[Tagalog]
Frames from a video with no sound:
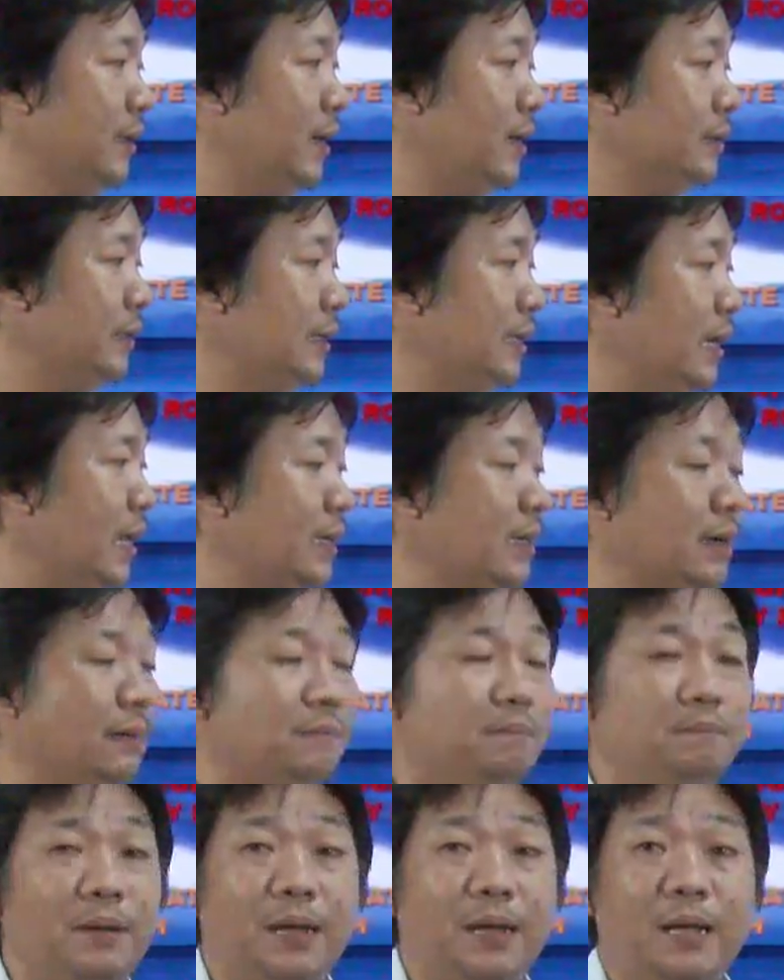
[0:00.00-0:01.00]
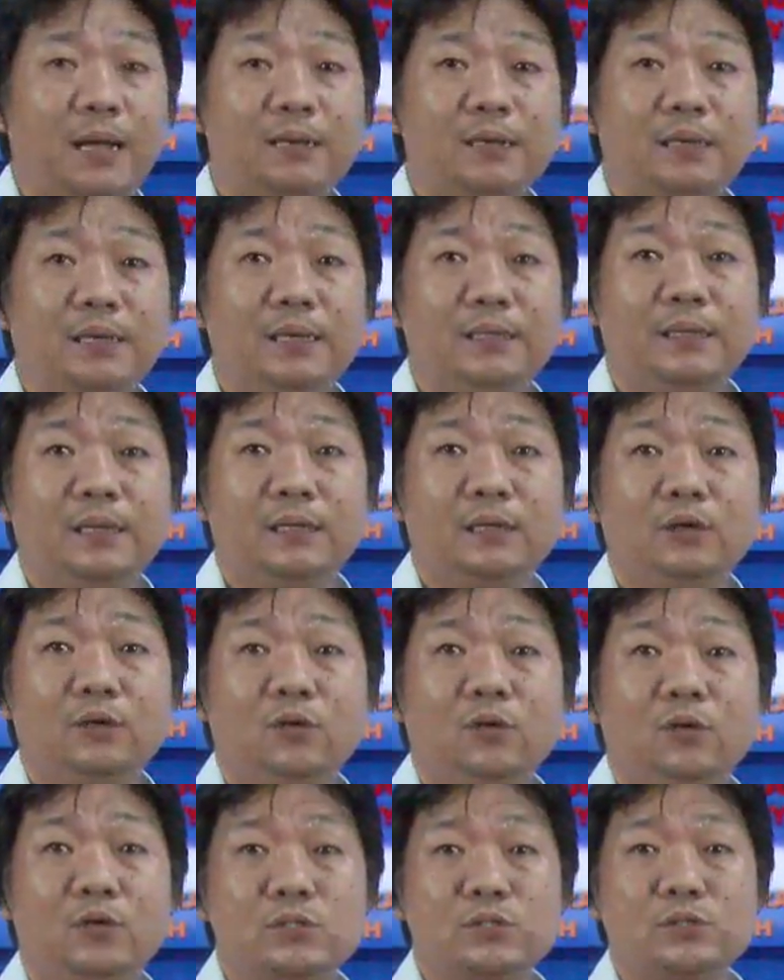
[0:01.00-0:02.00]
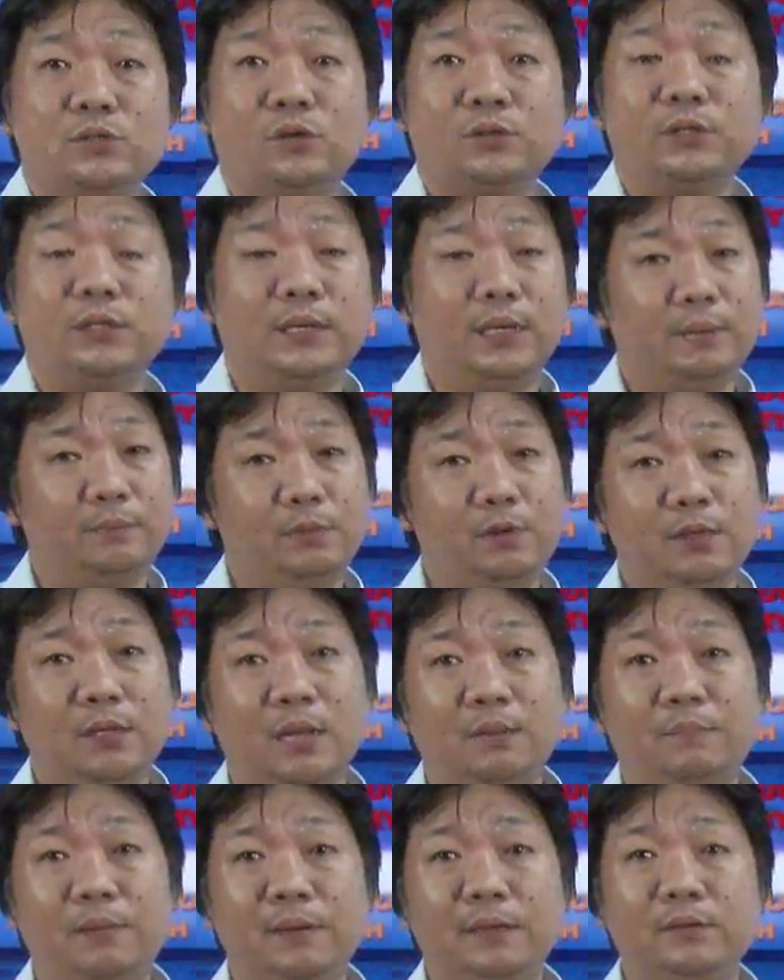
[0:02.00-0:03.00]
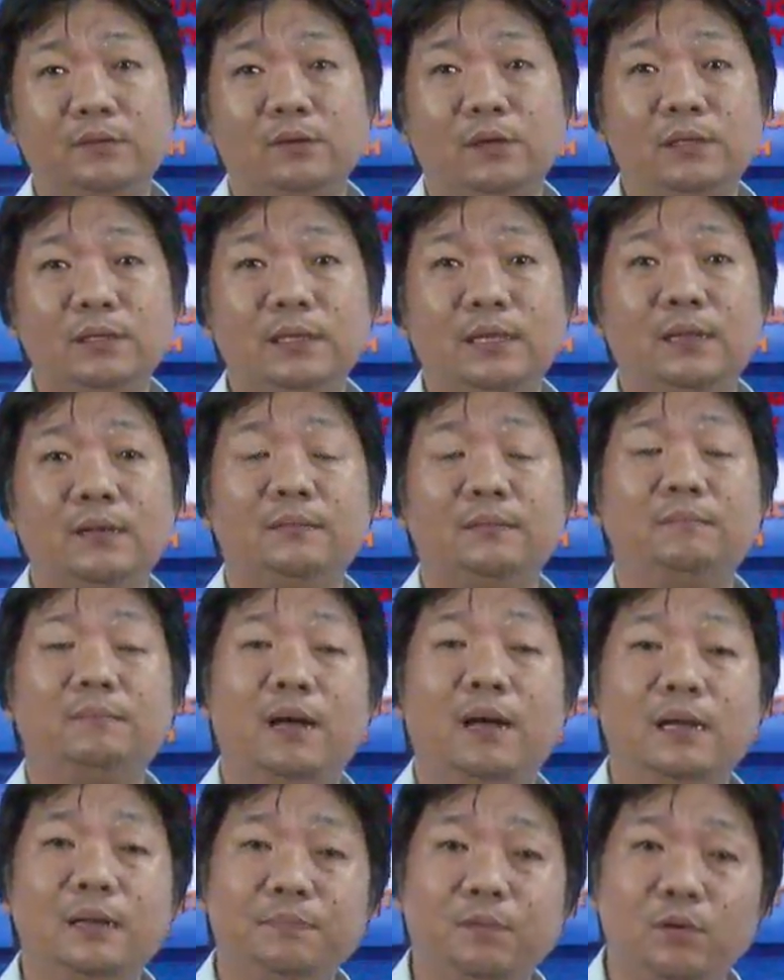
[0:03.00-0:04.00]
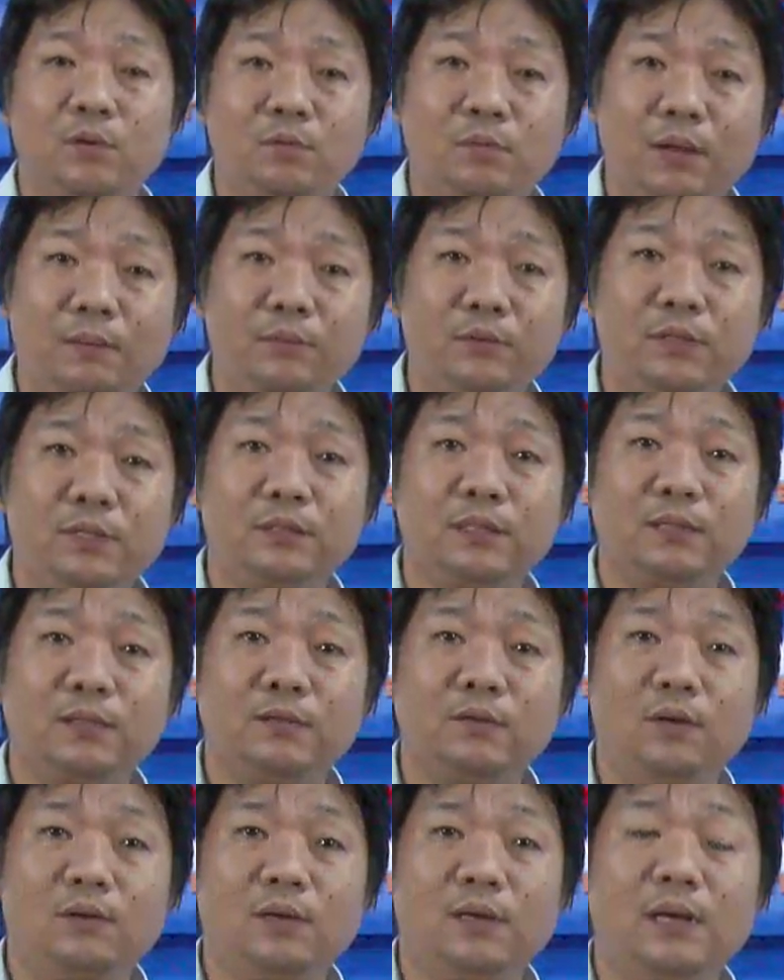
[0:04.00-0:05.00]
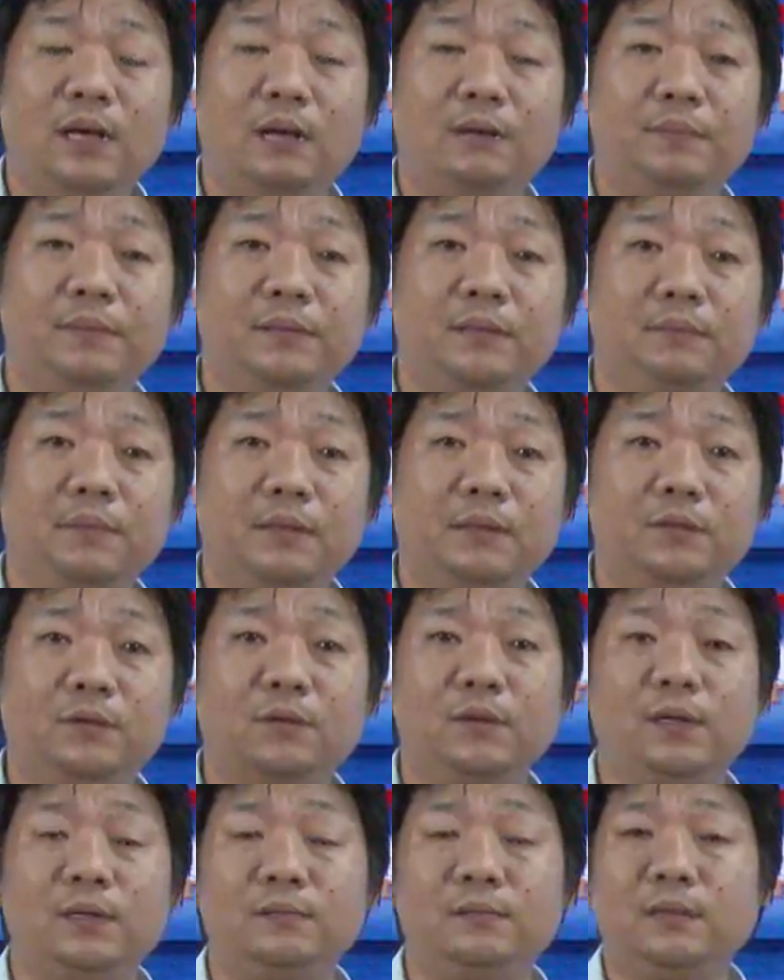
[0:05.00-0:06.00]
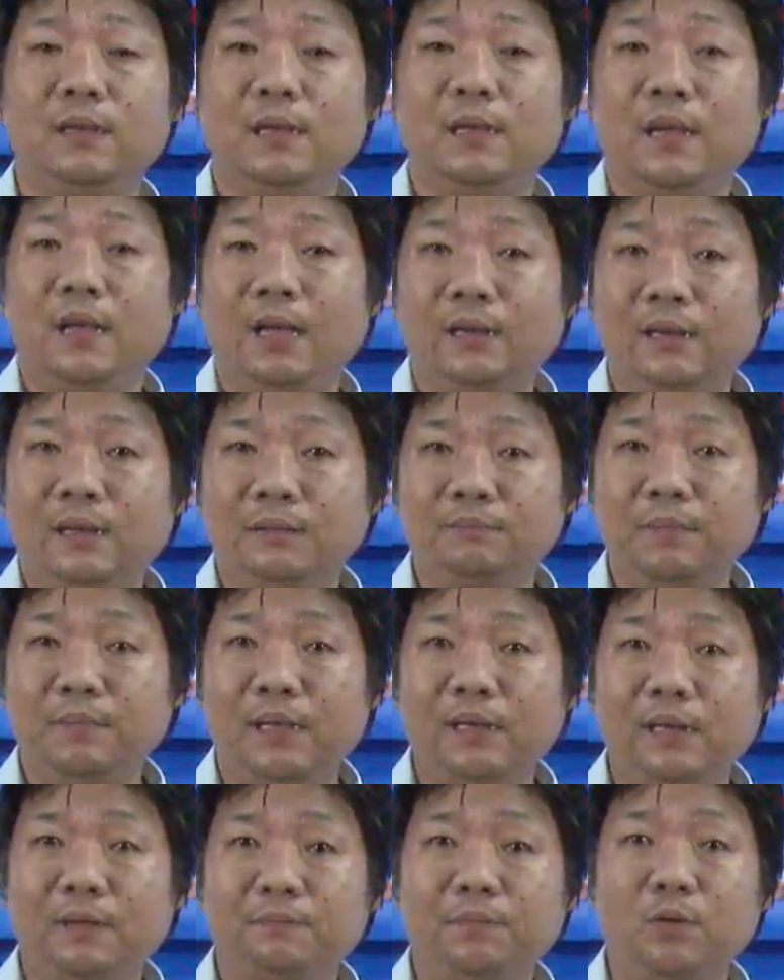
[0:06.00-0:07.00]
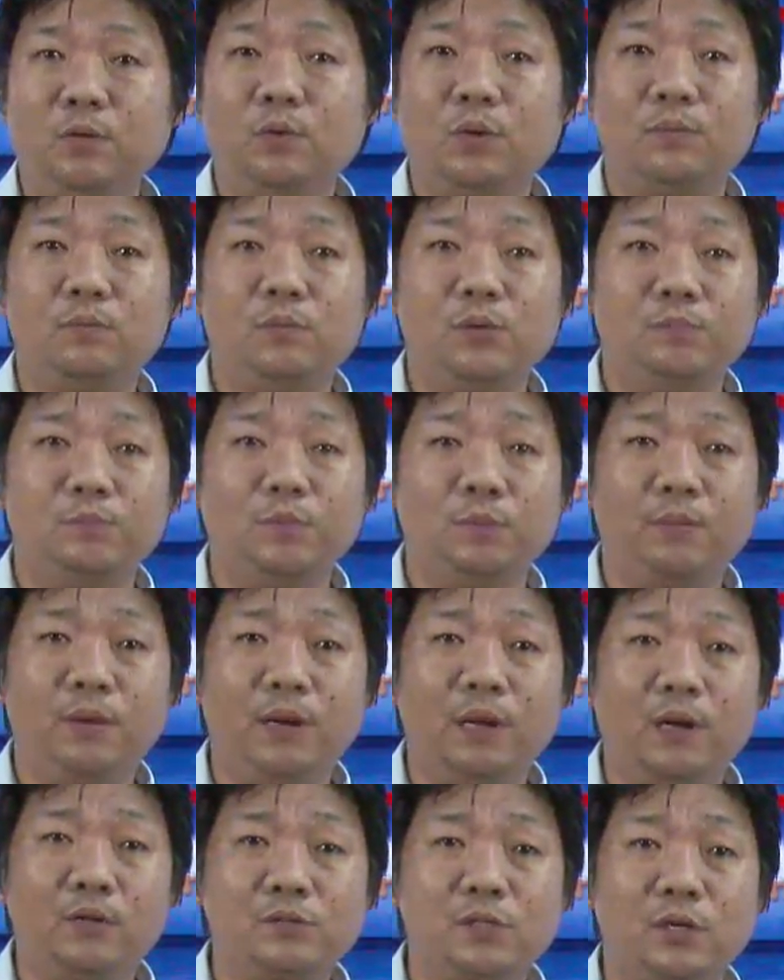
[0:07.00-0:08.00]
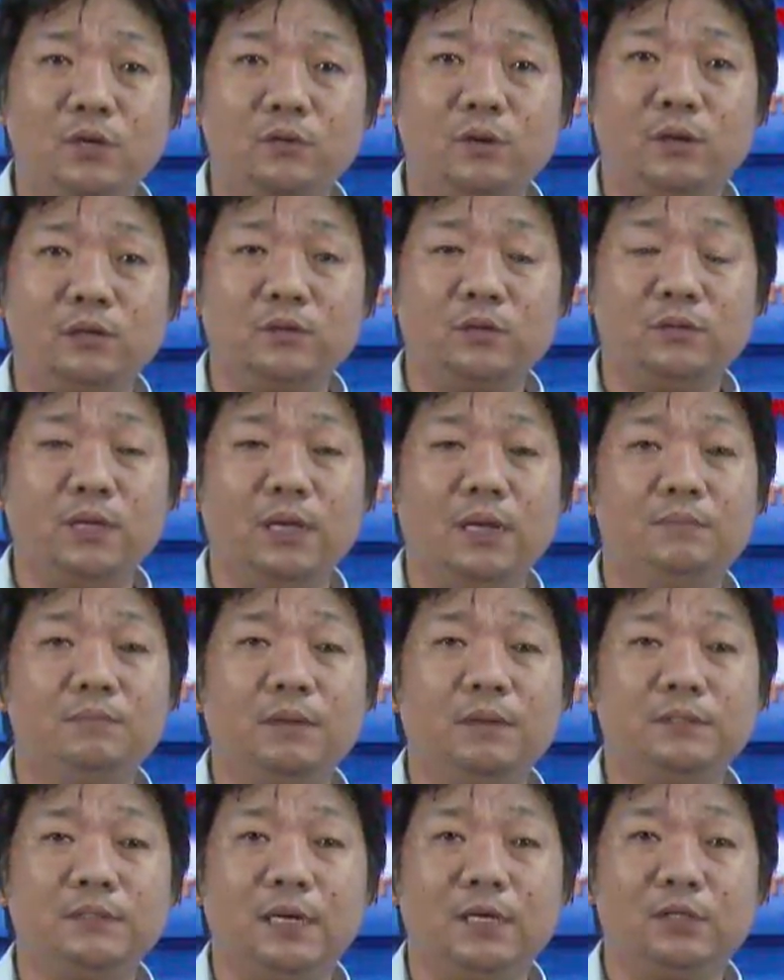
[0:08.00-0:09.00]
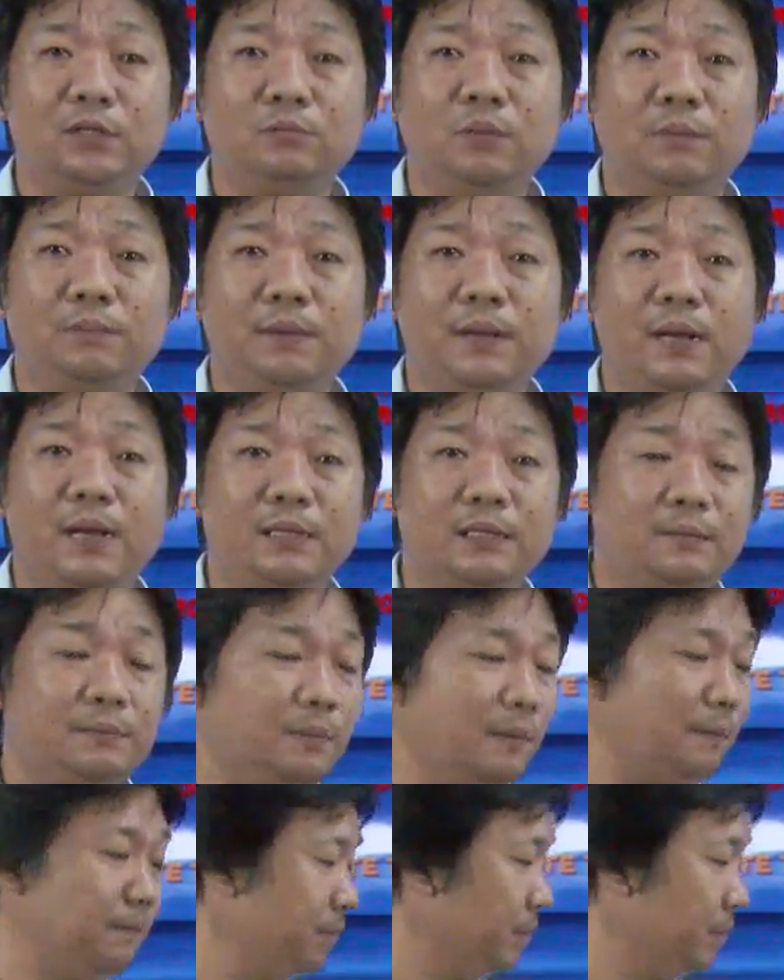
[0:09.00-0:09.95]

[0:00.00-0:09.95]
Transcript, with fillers: at hilagang bahagi ng Ilocos Norte. Kaya pa na nabanggit ko kanina, maaari pong umabot ng 3 hanggang 4 na metro. Kaya hanggat maaari po, huwag mo nang pumalawat sa lugar nito dahil masyadong mapanganib.